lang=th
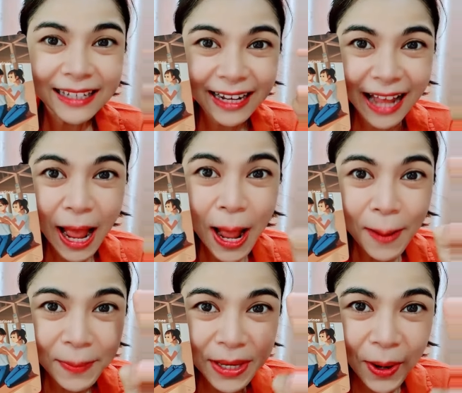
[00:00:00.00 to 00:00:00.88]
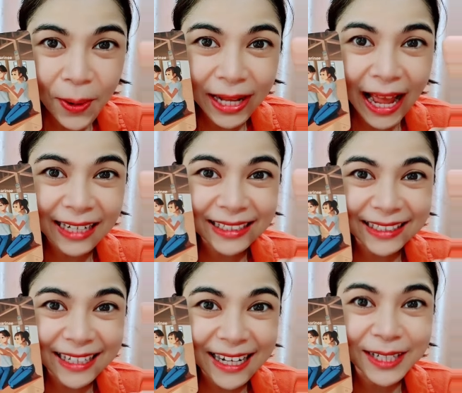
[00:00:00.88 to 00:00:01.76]
นะคะ มีโอกาสเหลื
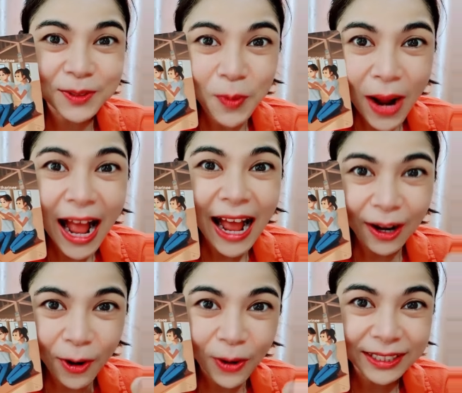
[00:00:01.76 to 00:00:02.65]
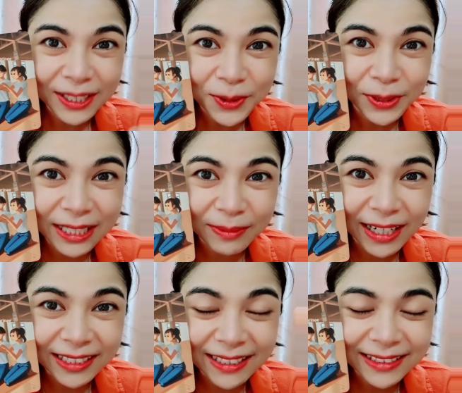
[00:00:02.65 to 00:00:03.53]
อเกินว่าคนที่คุณกำ
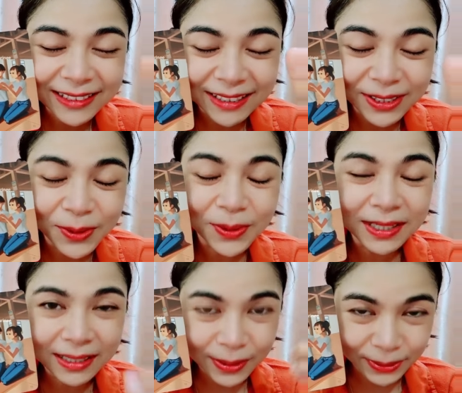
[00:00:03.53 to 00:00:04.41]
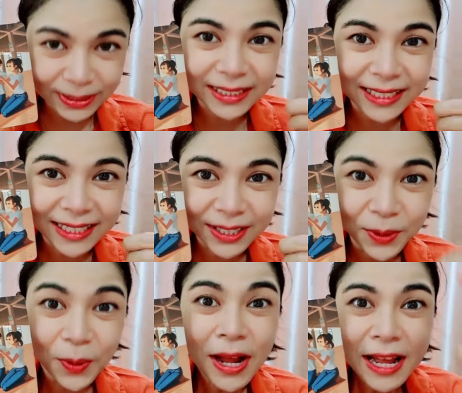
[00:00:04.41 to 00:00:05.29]
ลังนึกถึงอยู่หรือรู้สึกดีๆอยู่